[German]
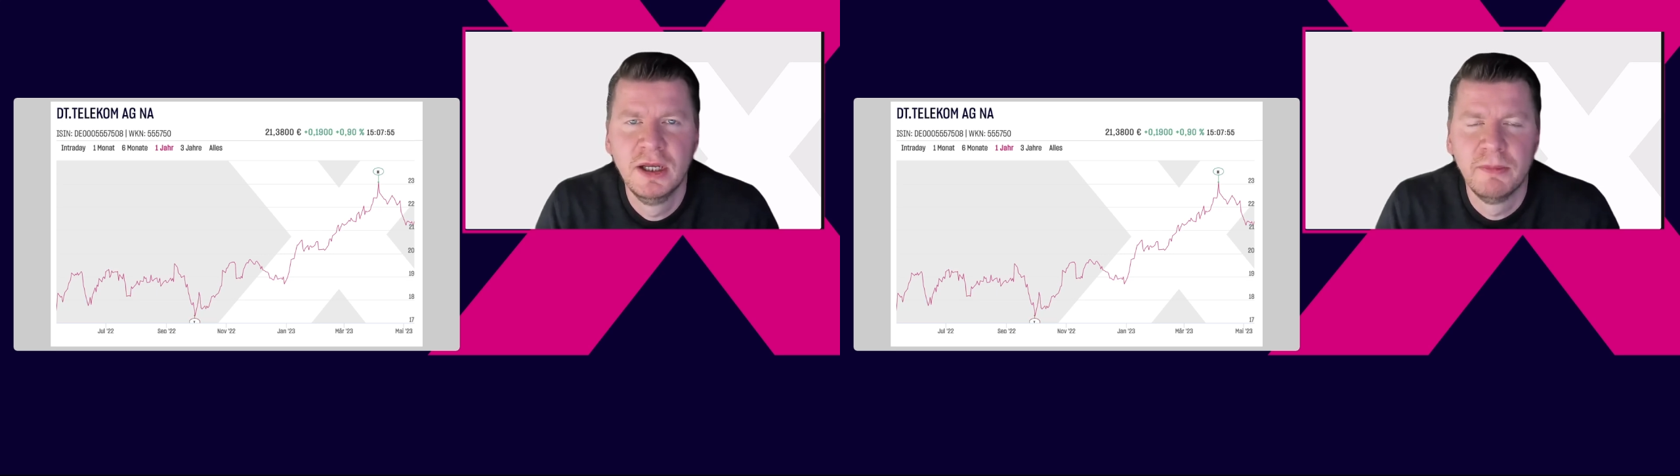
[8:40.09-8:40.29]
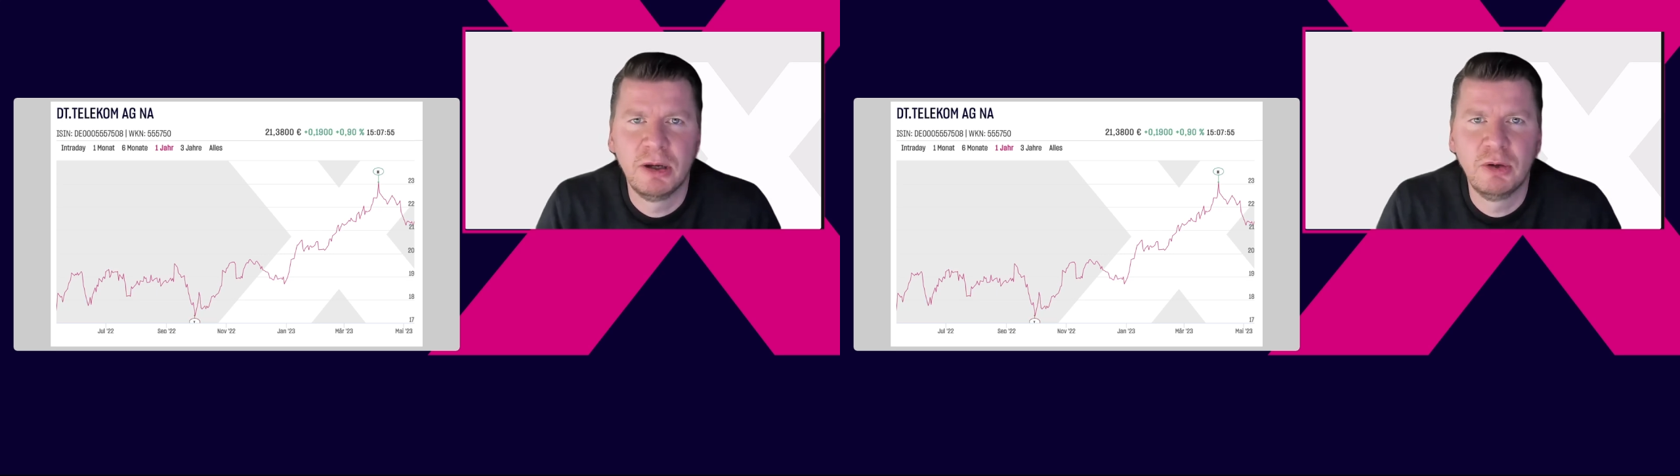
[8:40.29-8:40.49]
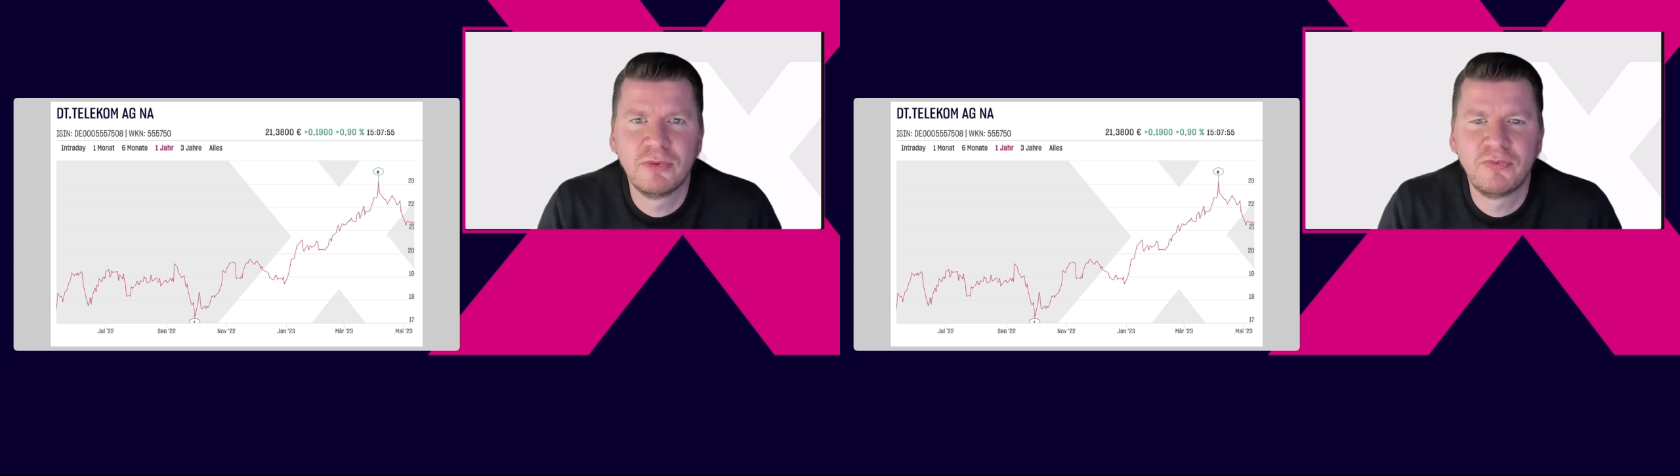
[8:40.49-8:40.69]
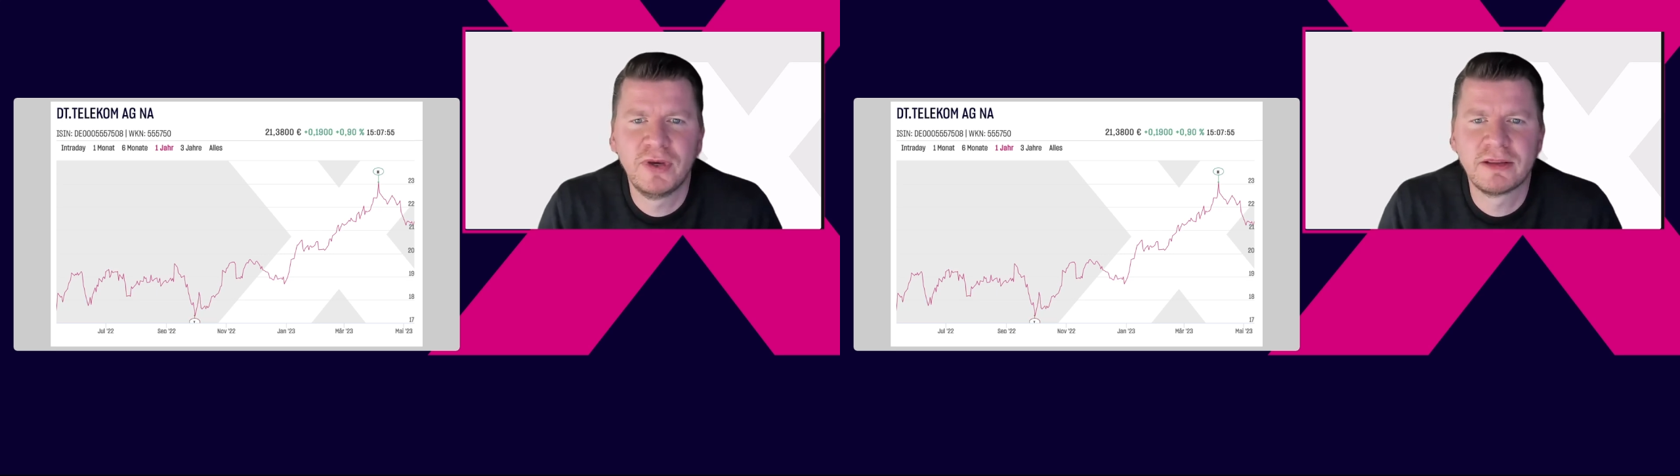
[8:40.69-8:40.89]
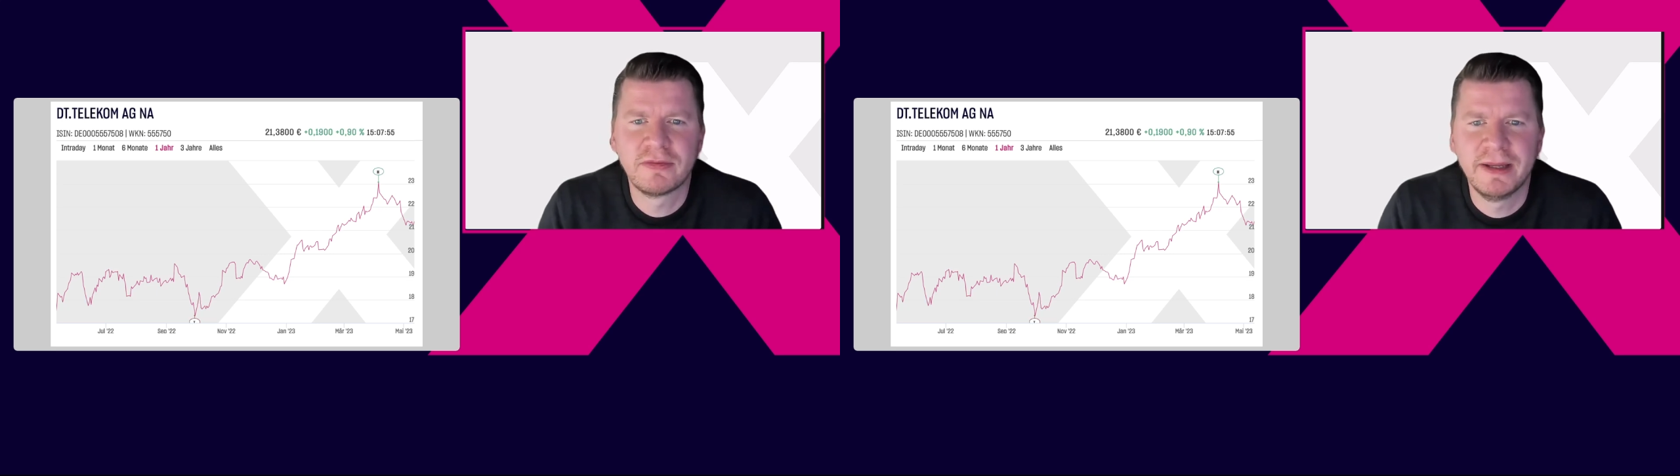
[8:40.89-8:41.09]
bei
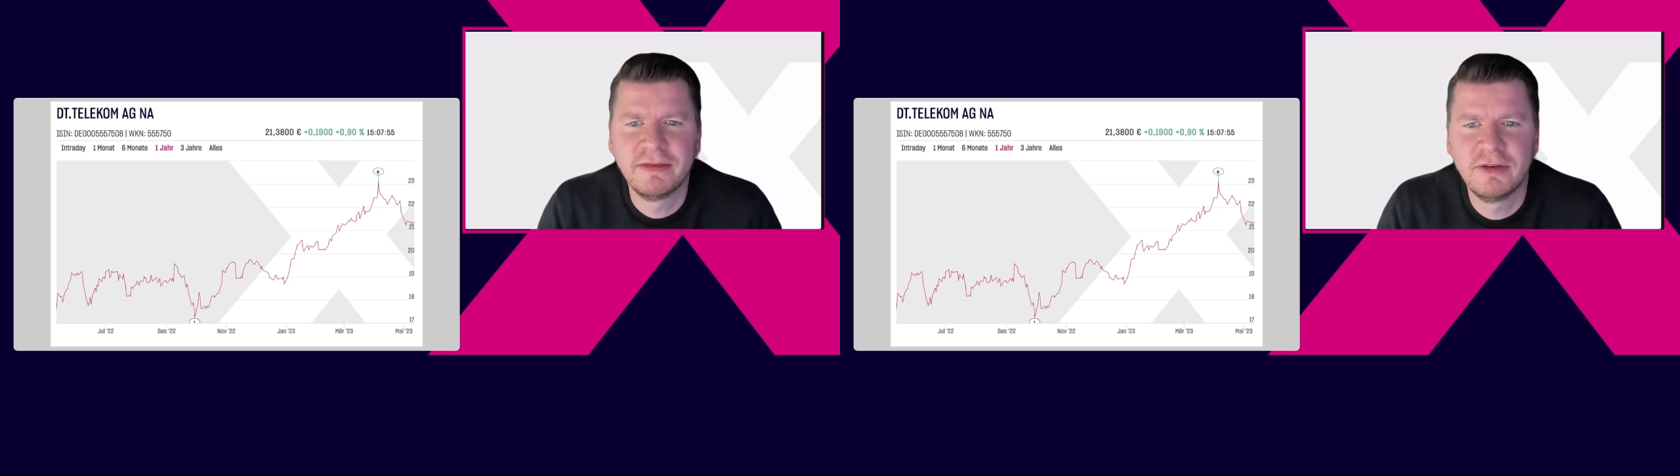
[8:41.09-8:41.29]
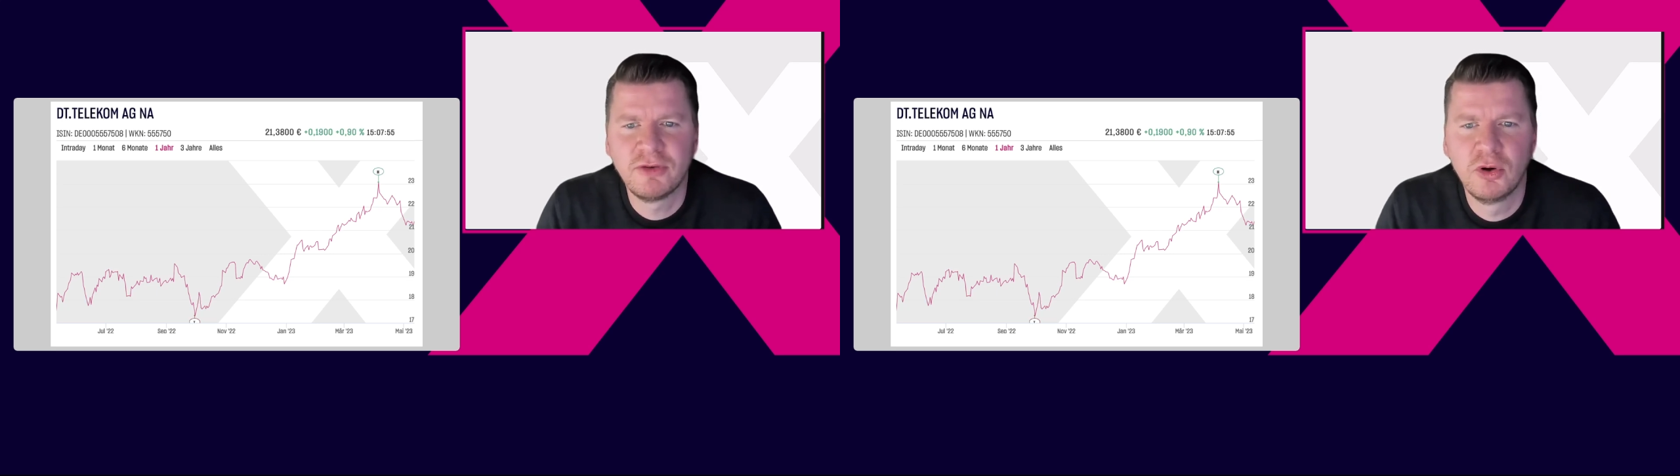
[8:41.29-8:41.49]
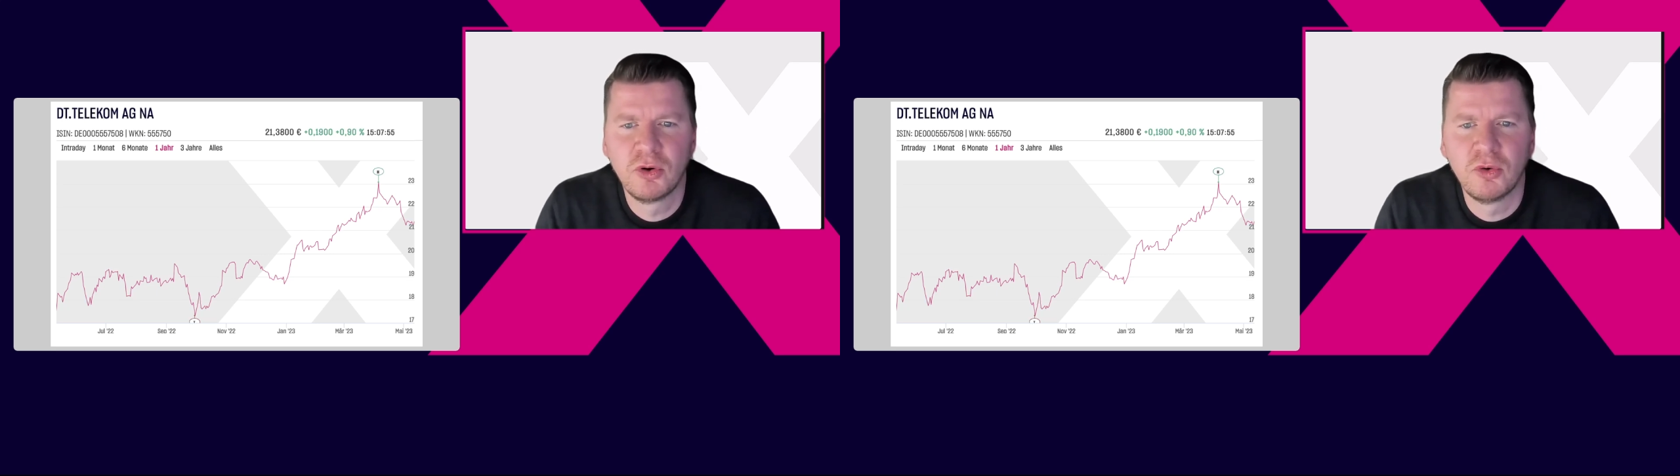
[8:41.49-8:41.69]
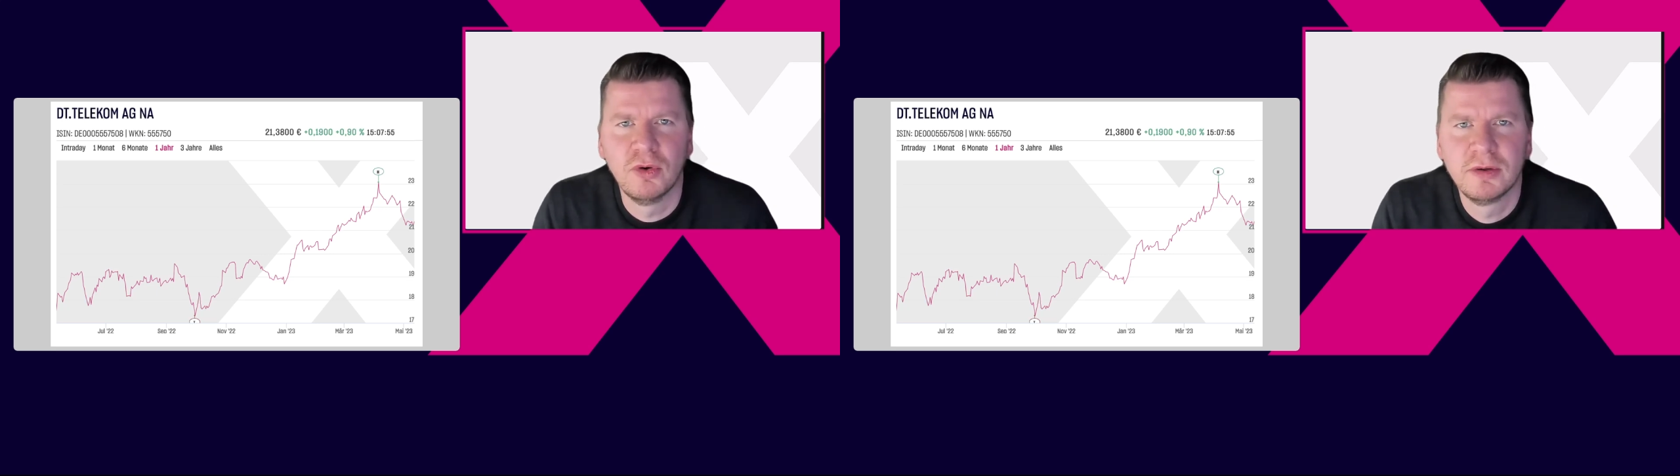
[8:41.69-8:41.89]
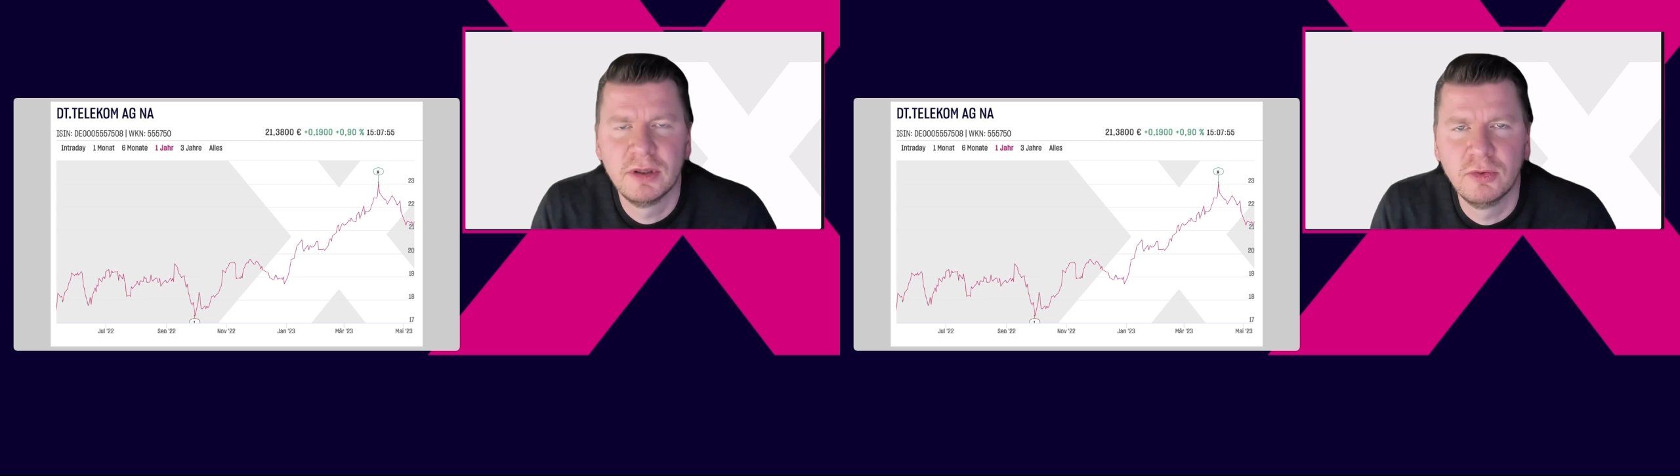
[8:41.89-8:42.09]
ungefähr 20
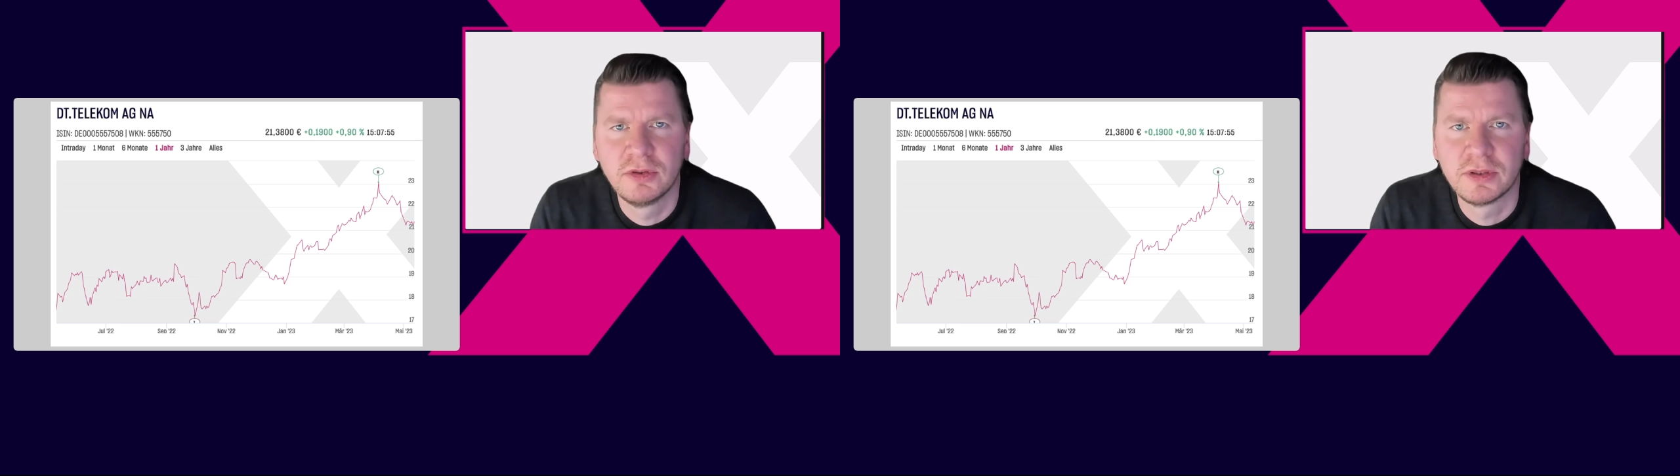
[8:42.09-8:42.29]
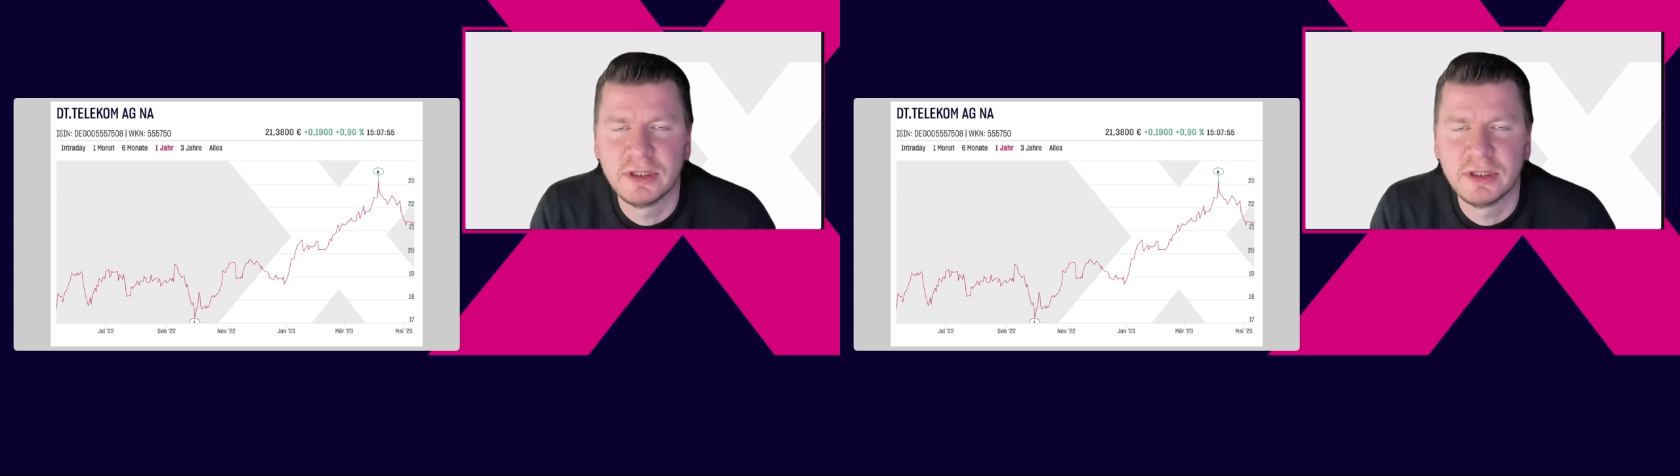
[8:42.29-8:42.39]
Euro und